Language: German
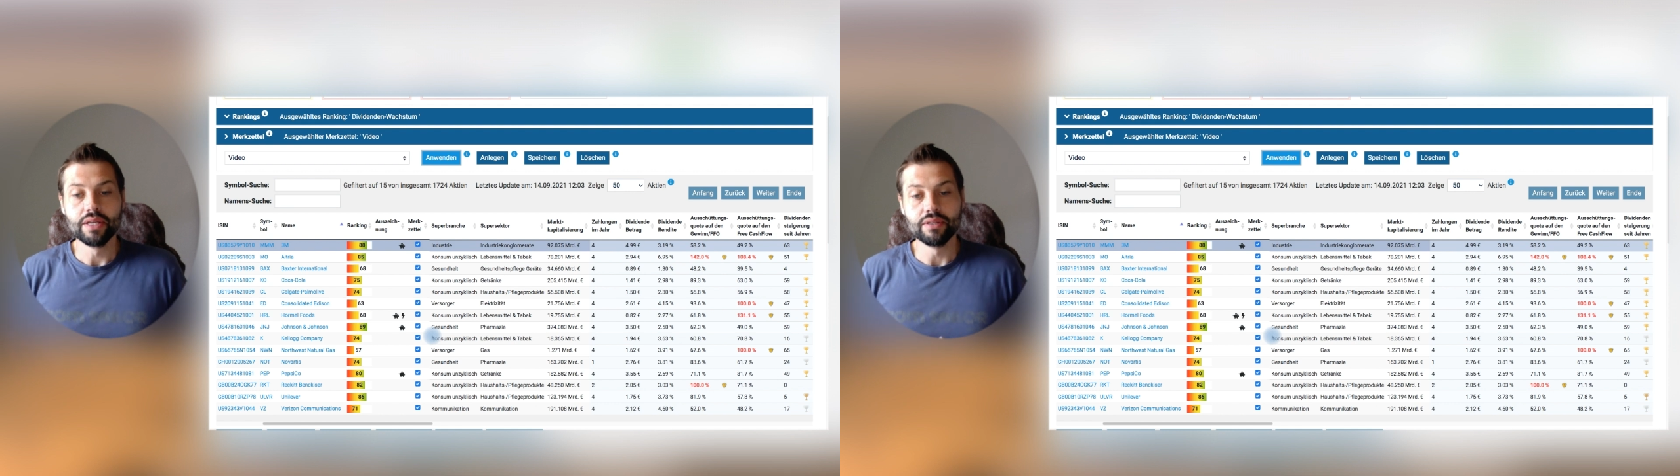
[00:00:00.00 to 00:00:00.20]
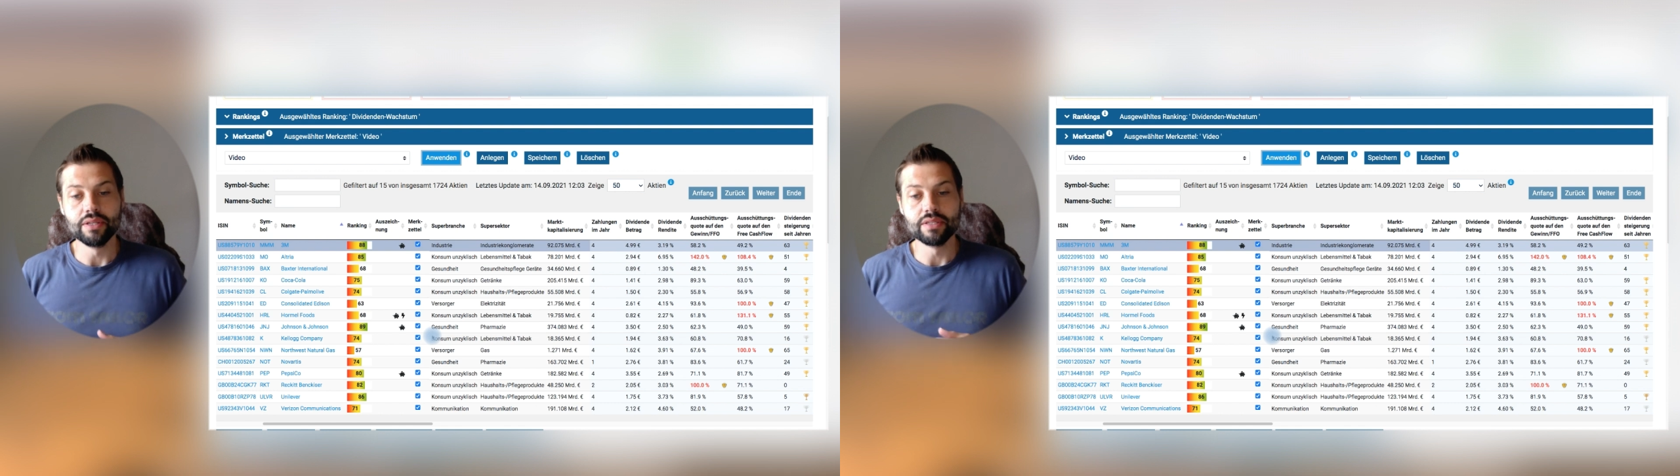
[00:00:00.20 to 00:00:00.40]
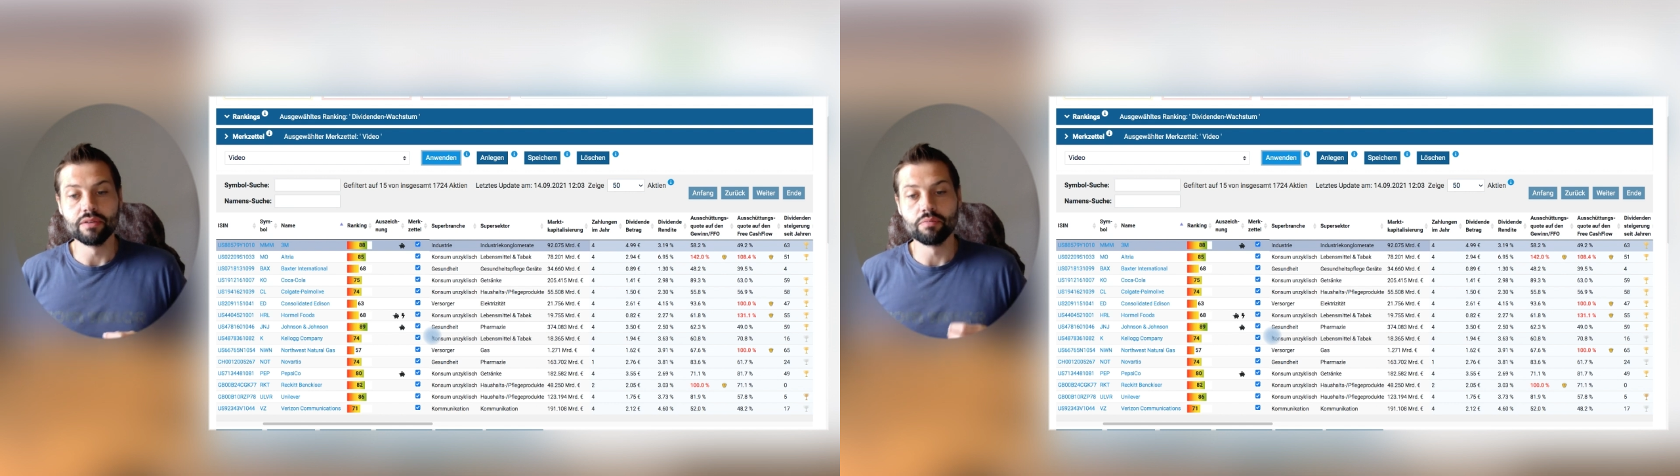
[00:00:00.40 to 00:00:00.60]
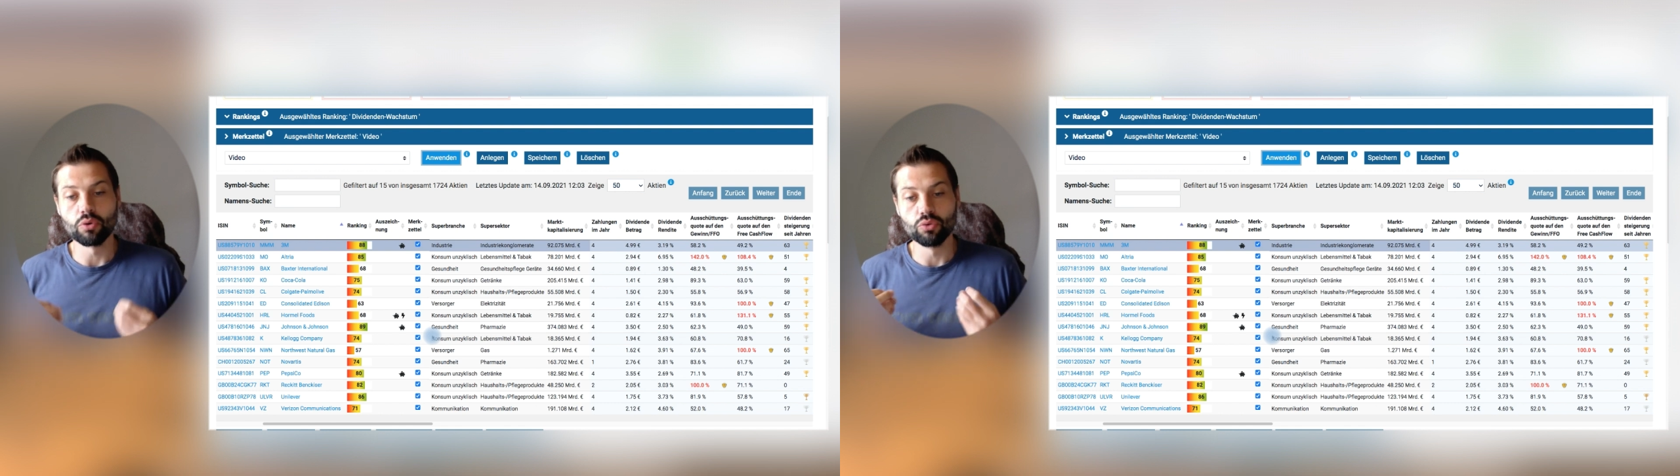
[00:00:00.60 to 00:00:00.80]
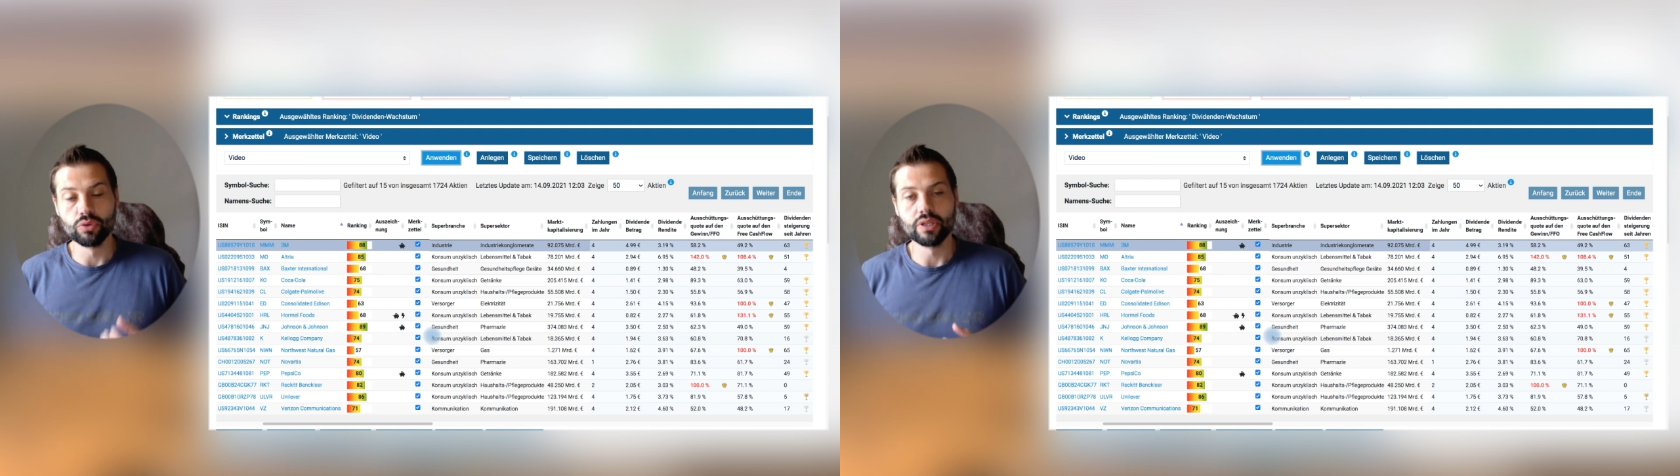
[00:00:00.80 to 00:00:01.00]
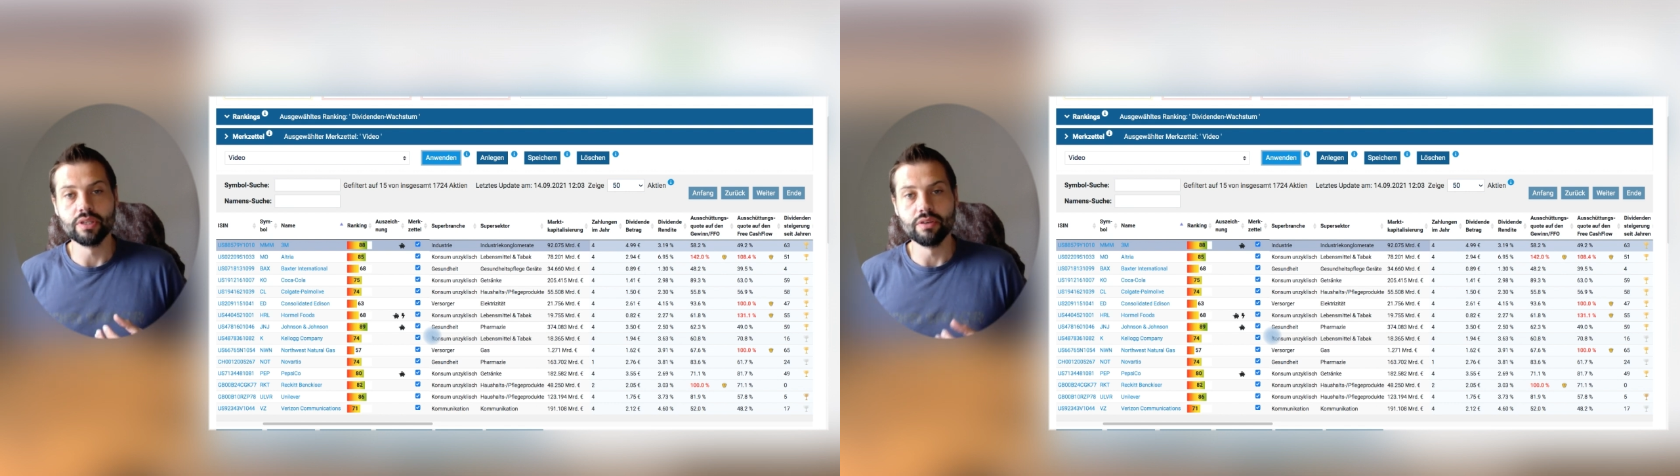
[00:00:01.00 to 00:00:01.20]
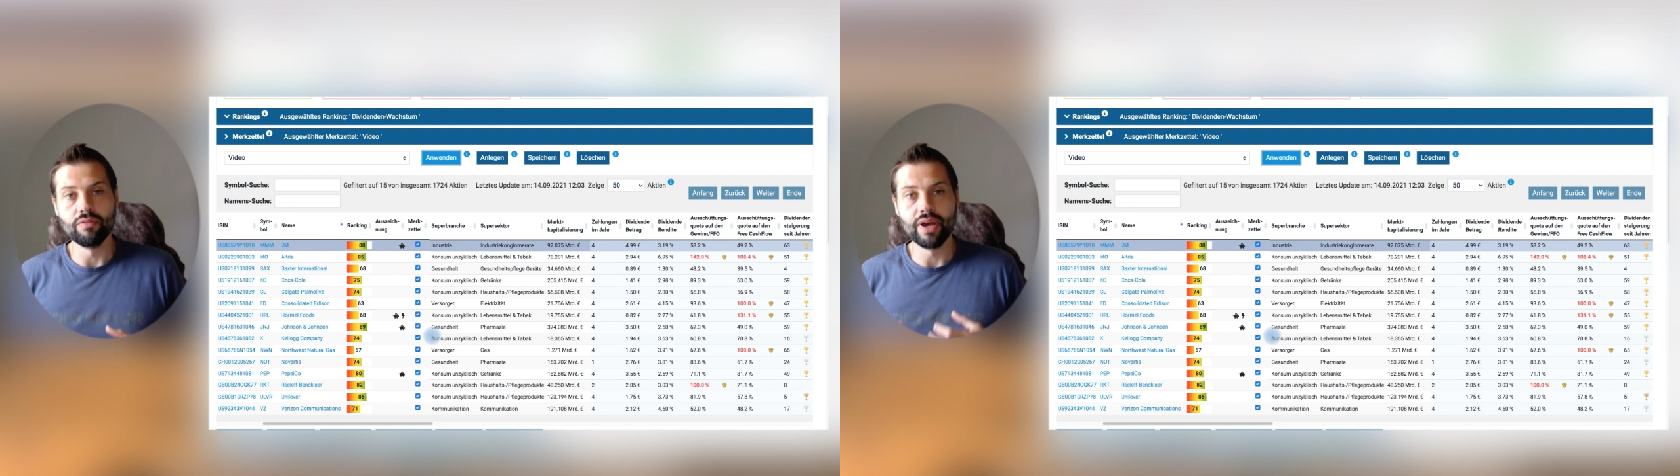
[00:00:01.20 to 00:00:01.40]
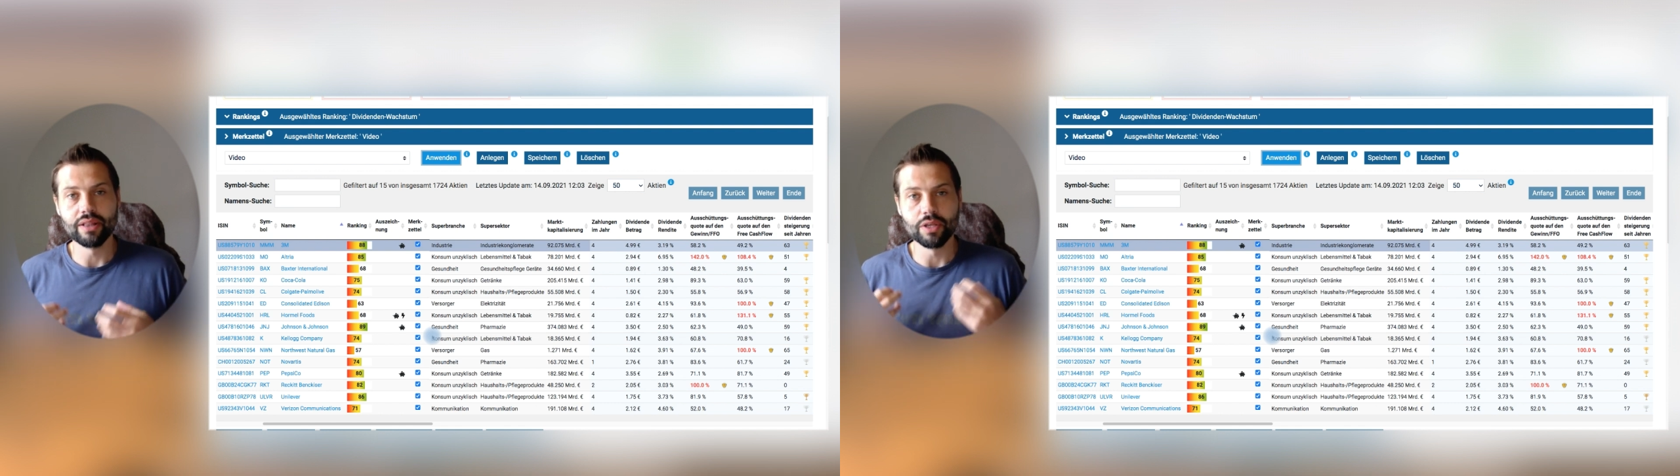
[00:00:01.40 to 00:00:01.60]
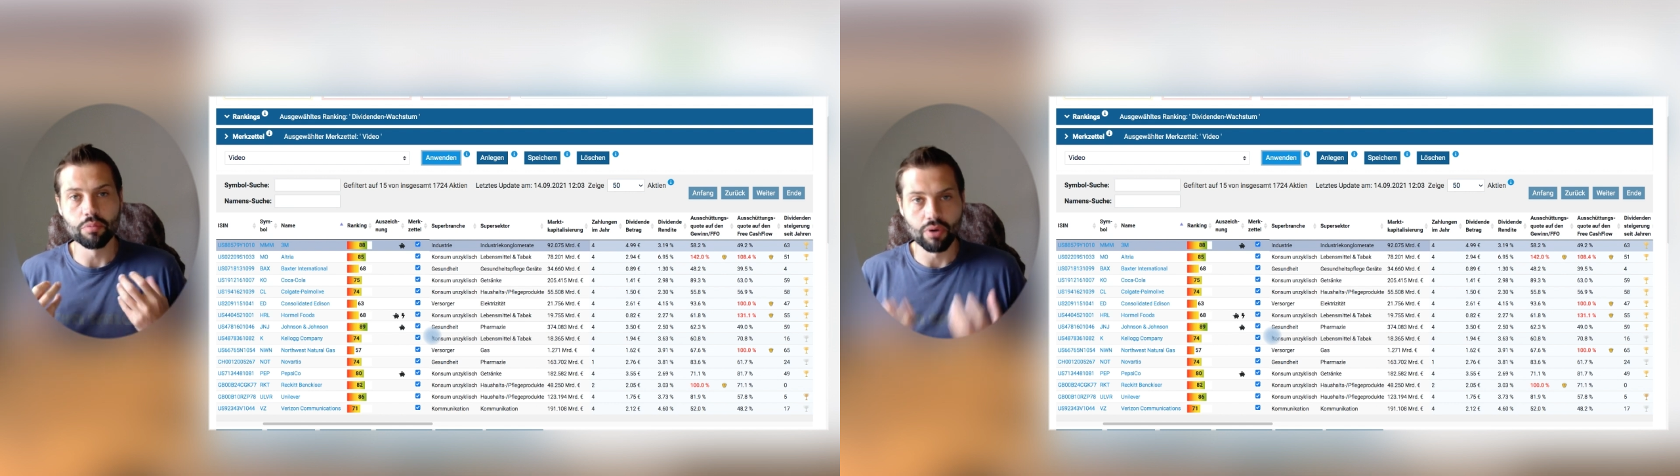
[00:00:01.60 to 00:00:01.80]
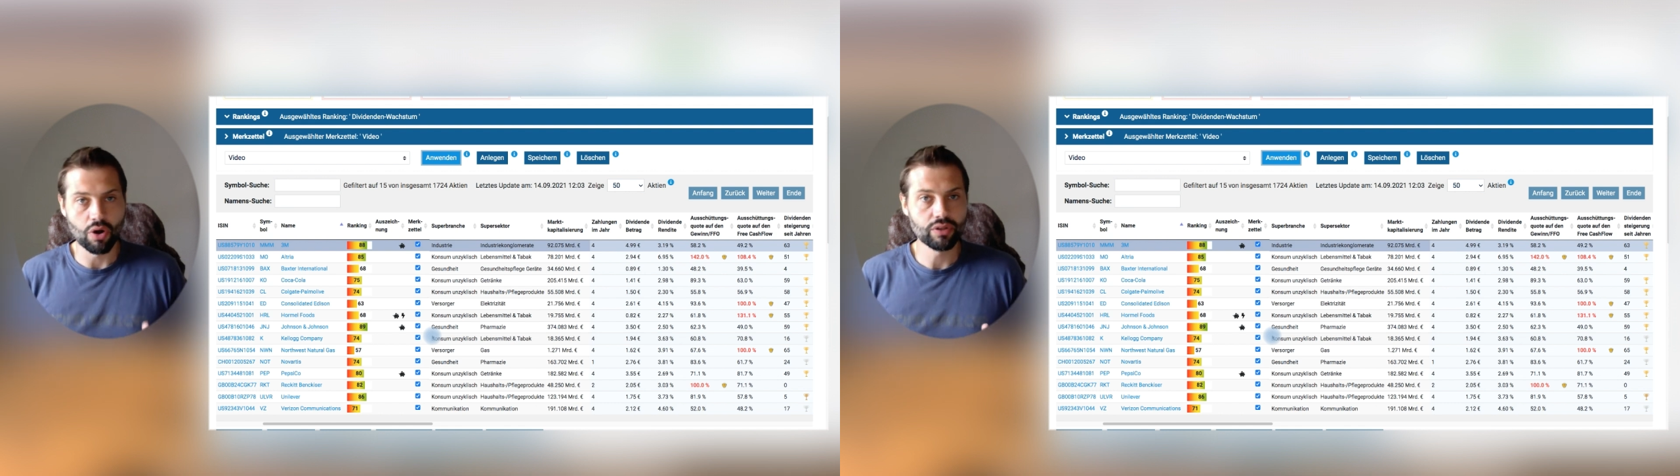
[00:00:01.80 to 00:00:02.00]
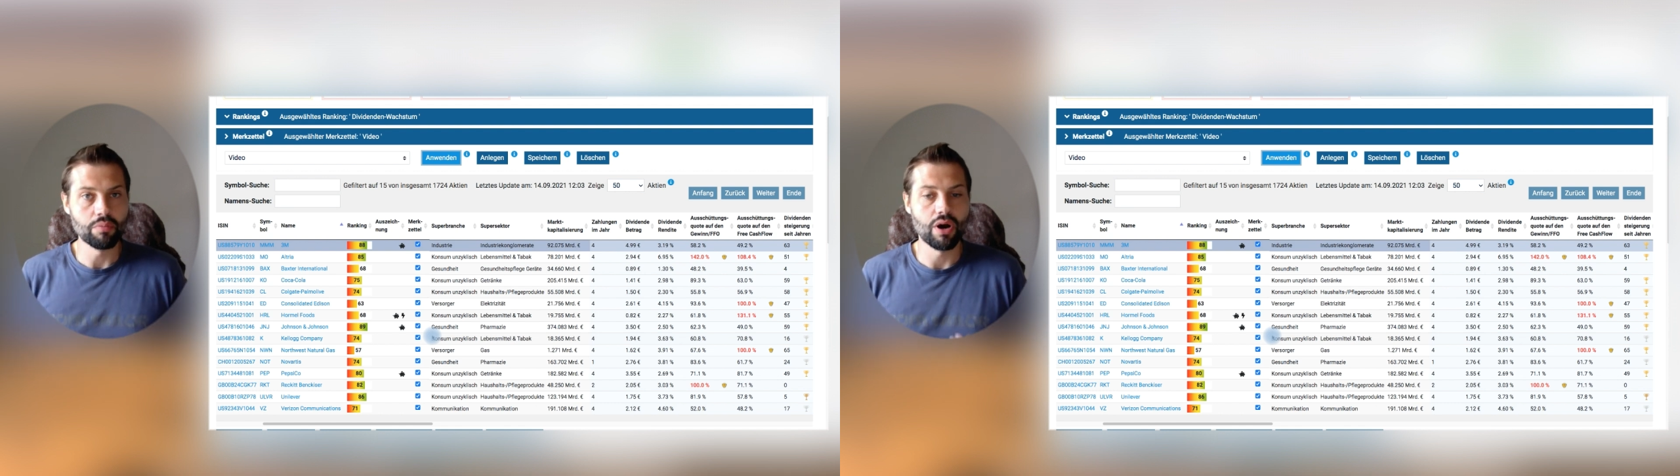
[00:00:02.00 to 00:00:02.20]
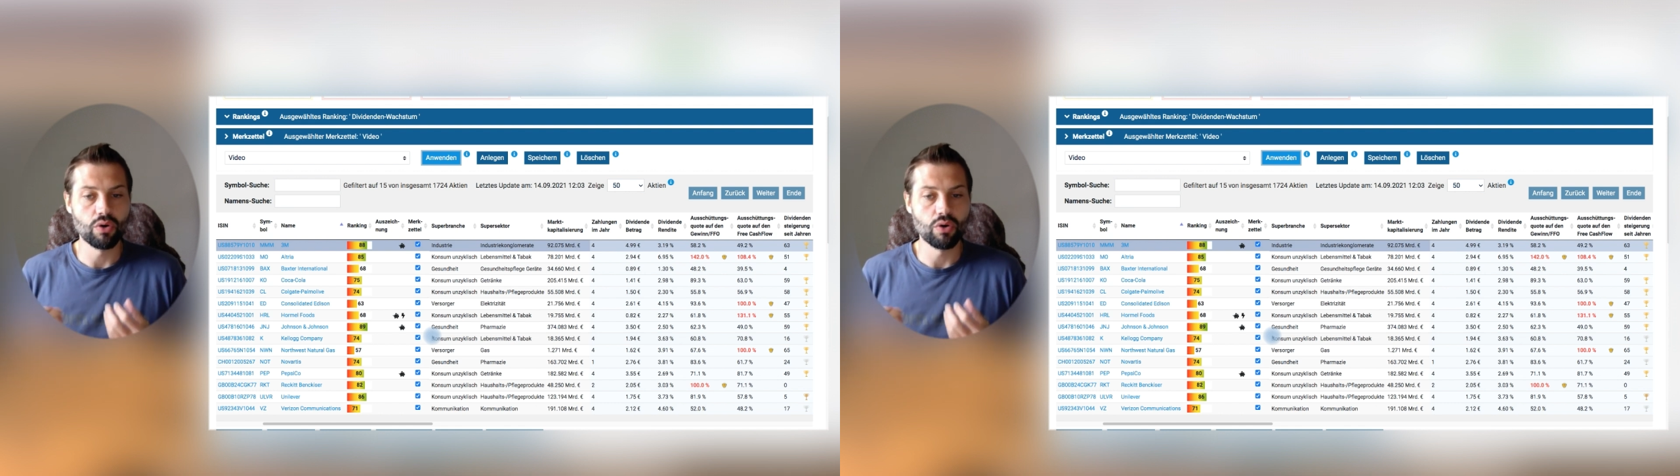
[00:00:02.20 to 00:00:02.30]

diese Produkte, die Wert gebraucht im